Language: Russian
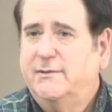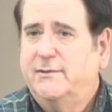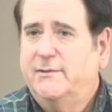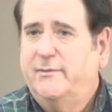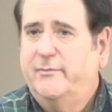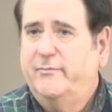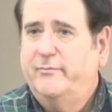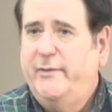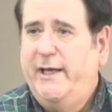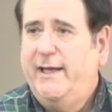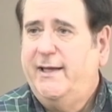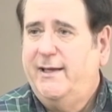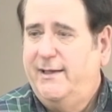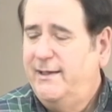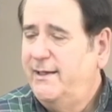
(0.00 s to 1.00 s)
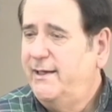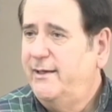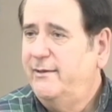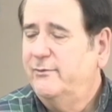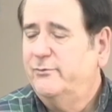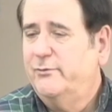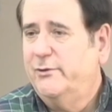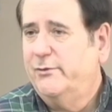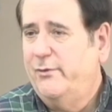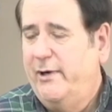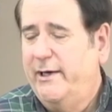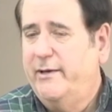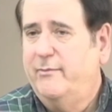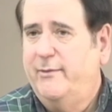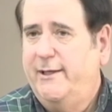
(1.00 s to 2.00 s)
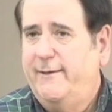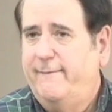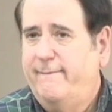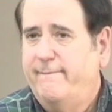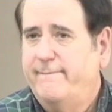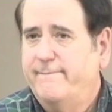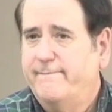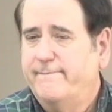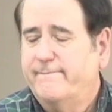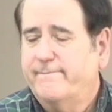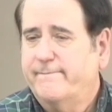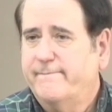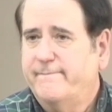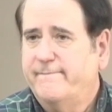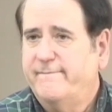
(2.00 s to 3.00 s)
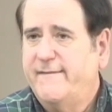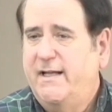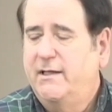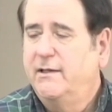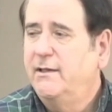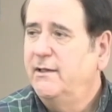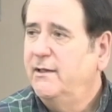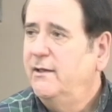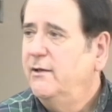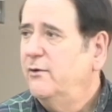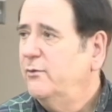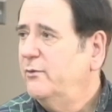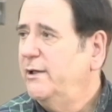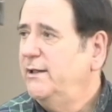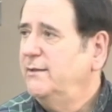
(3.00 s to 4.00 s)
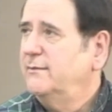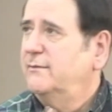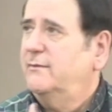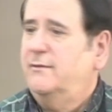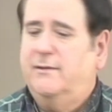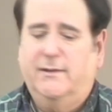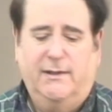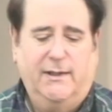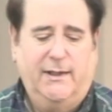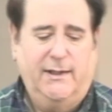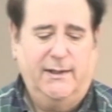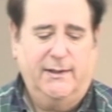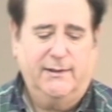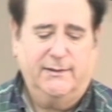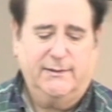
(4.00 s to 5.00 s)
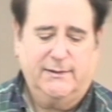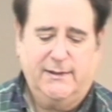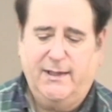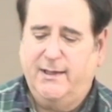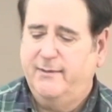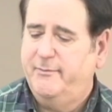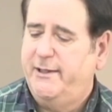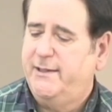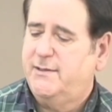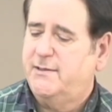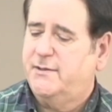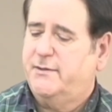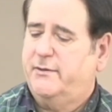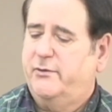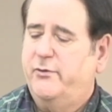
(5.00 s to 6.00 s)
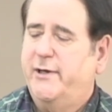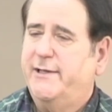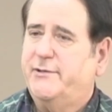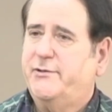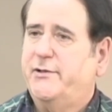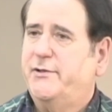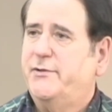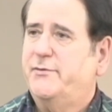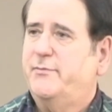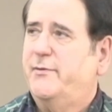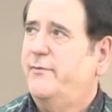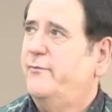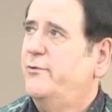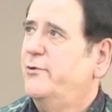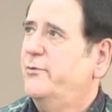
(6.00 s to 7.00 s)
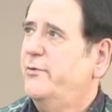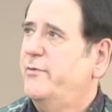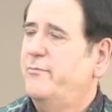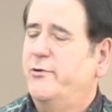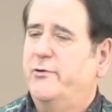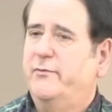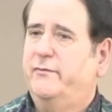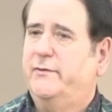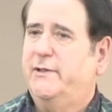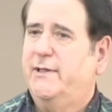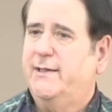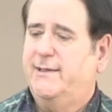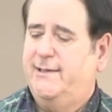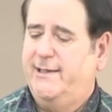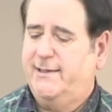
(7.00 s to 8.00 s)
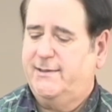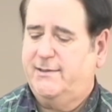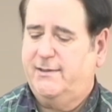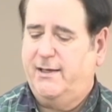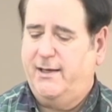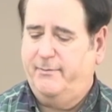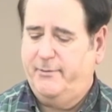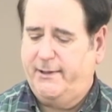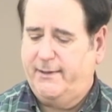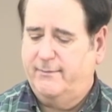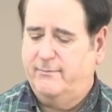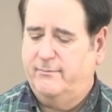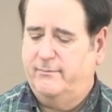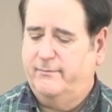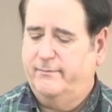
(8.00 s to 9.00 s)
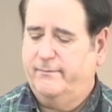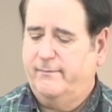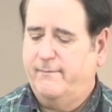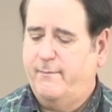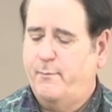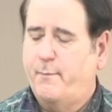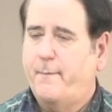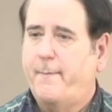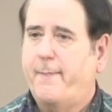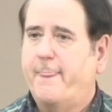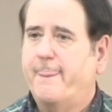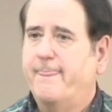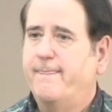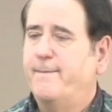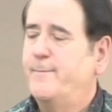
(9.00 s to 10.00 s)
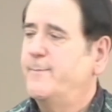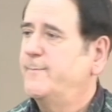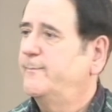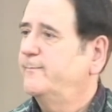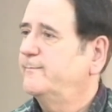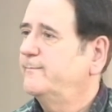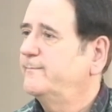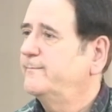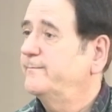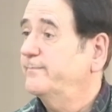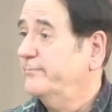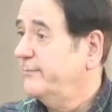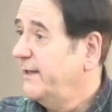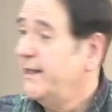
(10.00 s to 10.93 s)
потому что Священное Писание не ставит здесь никаких требований. Uh, ну что ж, прежде чем мы двинемся дальше, может быть, у вас возникли какие-нибудь